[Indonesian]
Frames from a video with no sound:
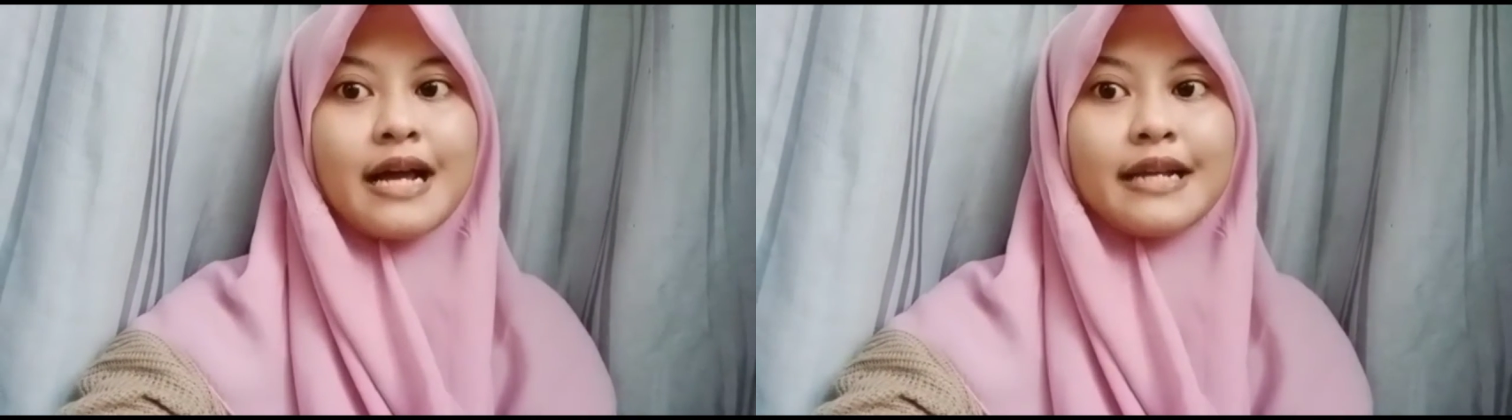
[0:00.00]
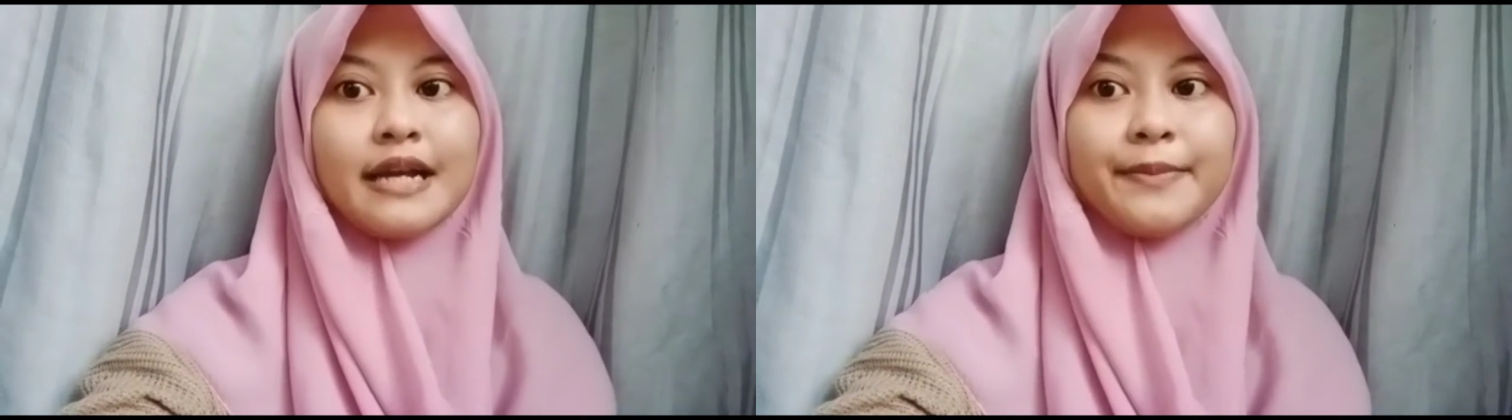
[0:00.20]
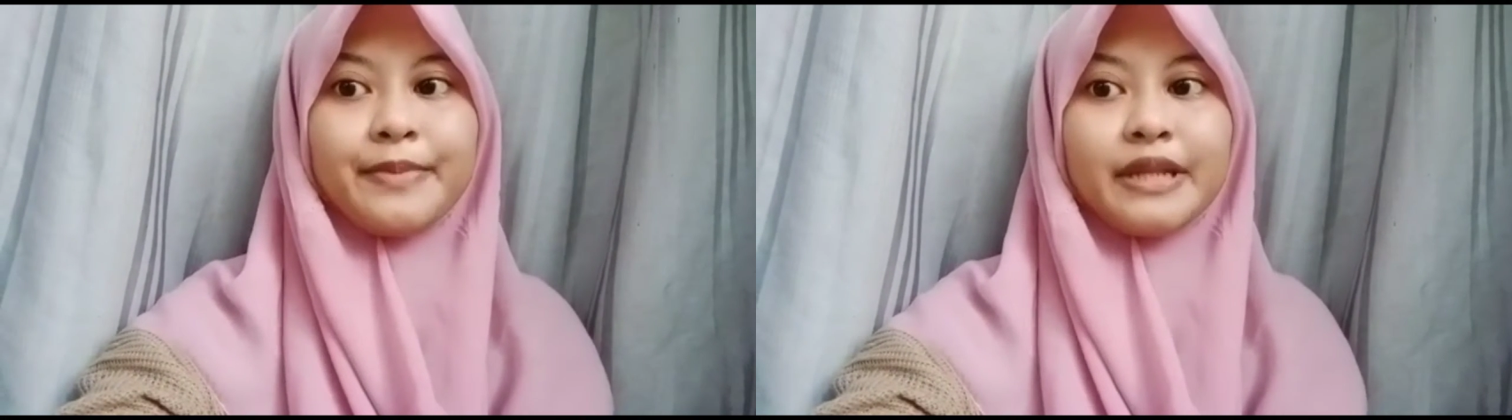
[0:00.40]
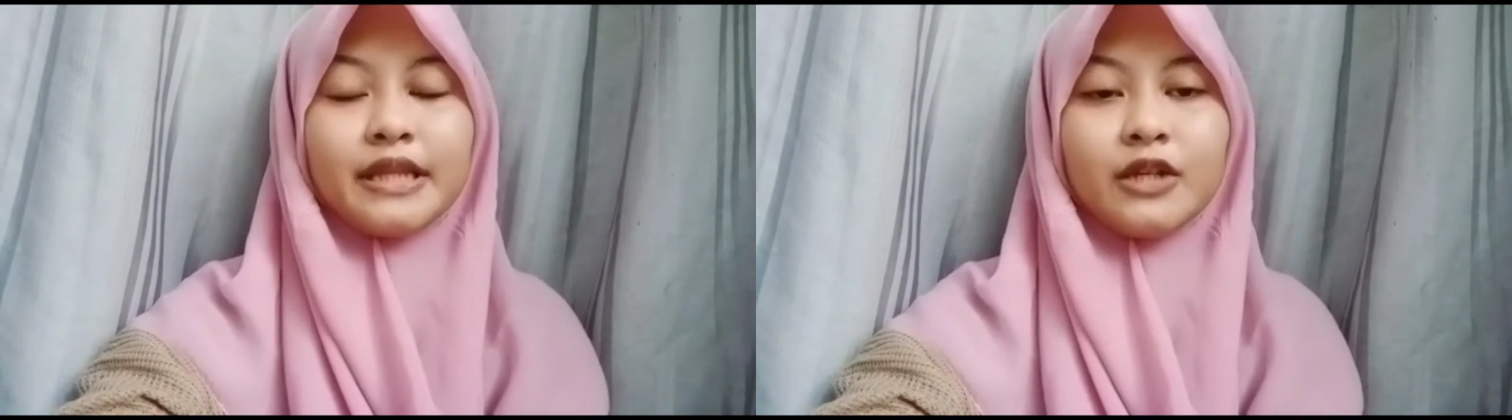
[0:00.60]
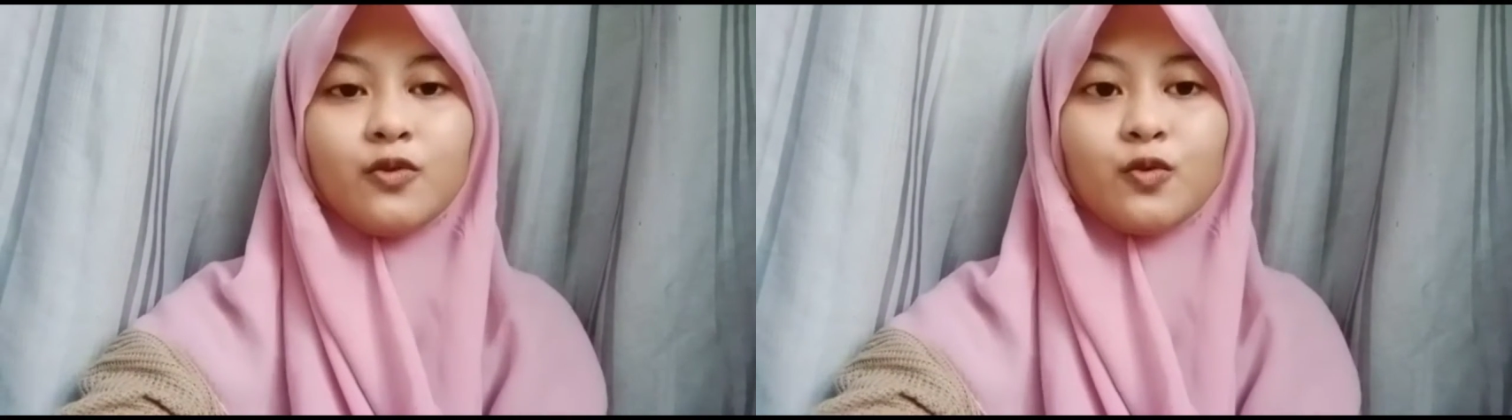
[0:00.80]
dan
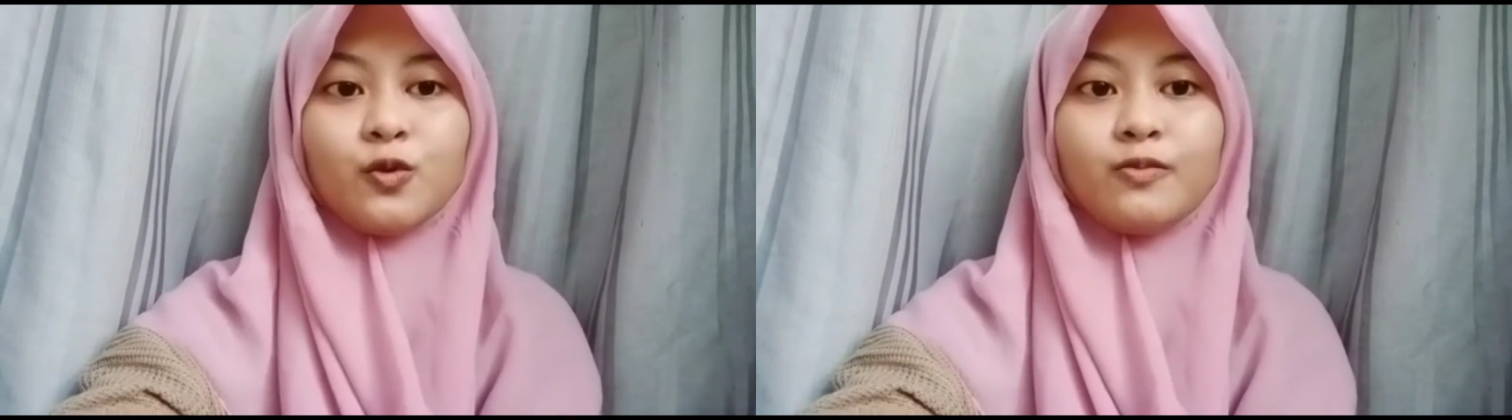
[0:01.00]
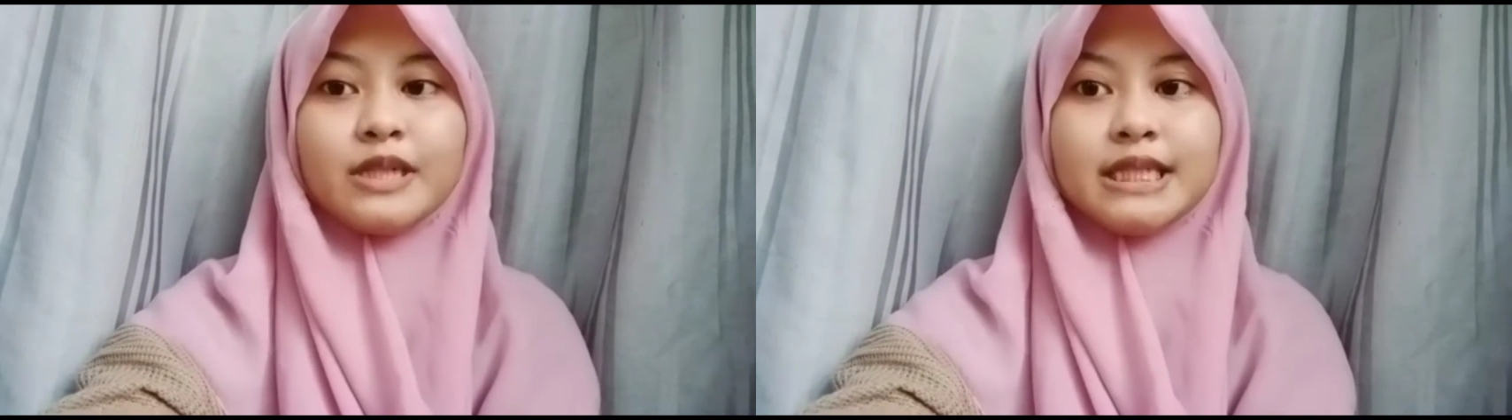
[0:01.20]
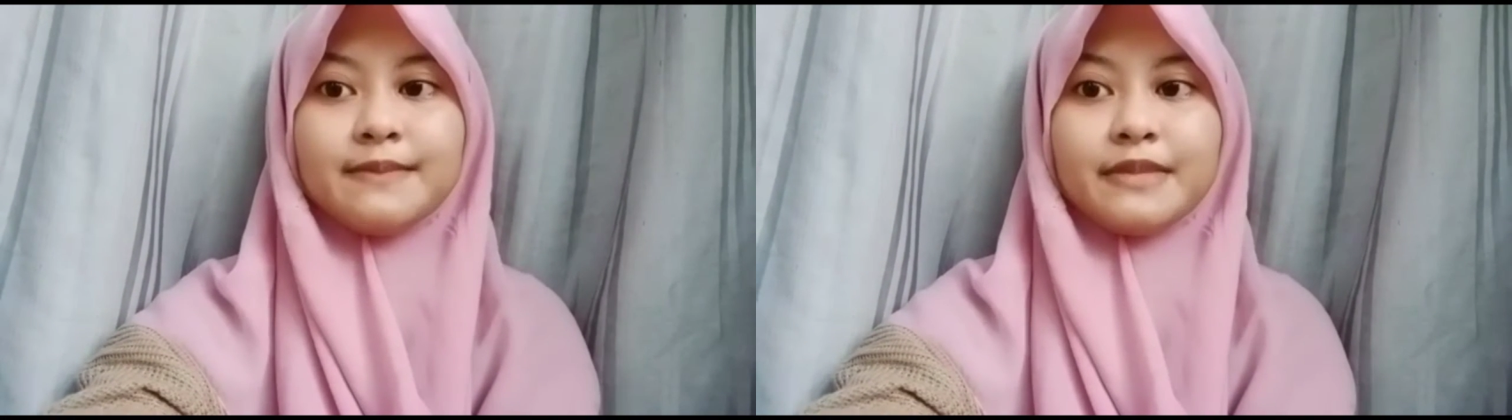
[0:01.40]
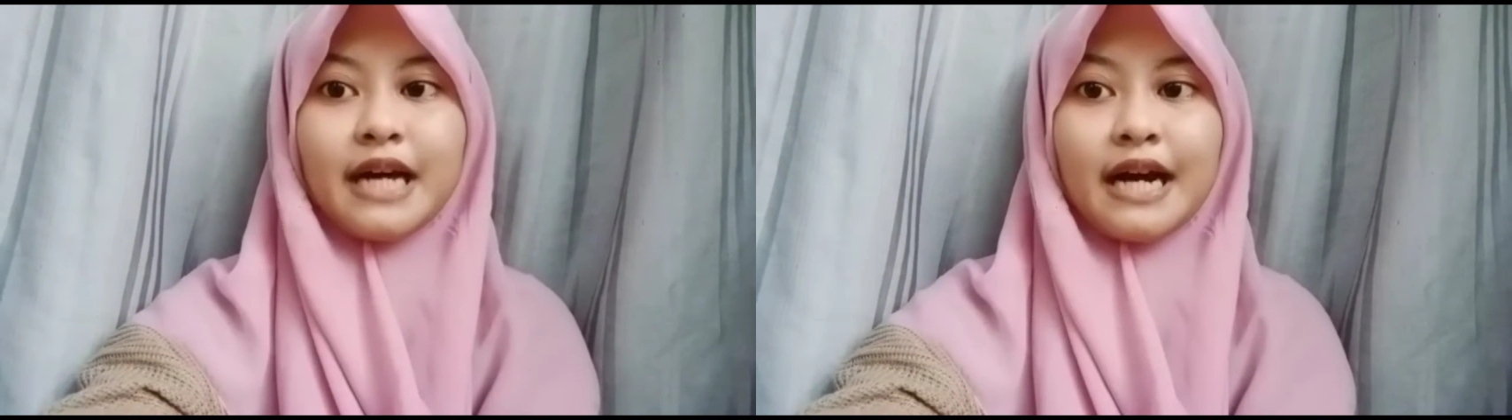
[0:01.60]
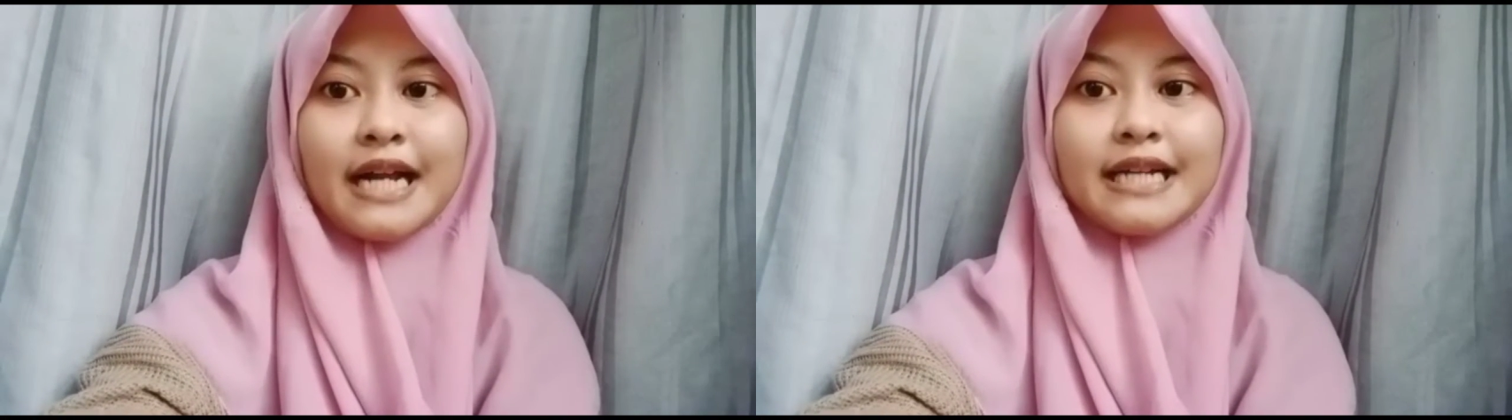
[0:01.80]
penting untuk menciptakan